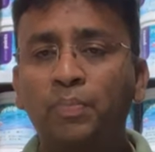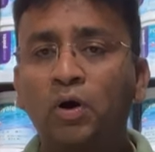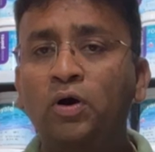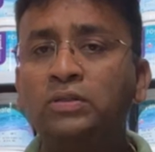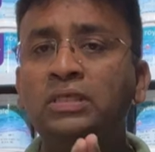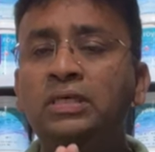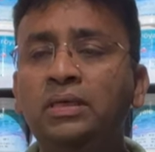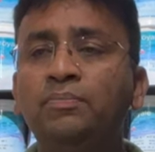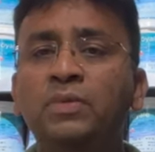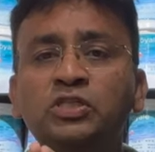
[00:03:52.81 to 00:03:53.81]
बहुत
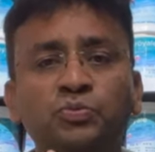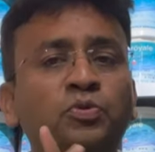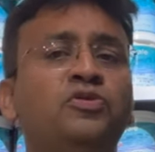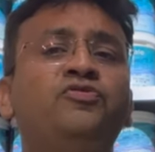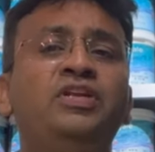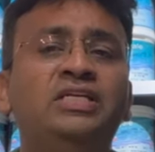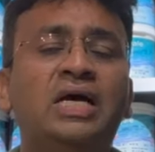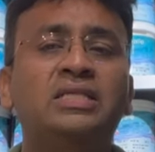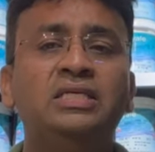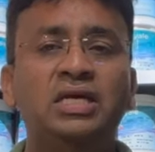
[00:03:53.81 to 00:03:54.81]
ही मजबूत
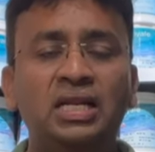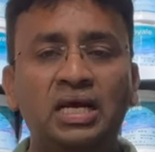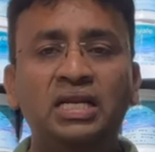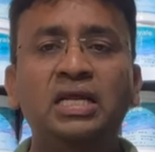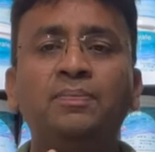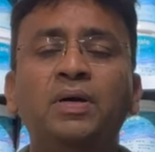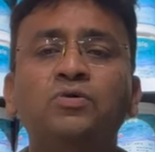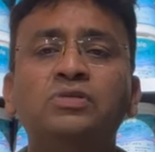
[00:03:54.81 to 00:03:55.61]
फिनिश आती है लगने पर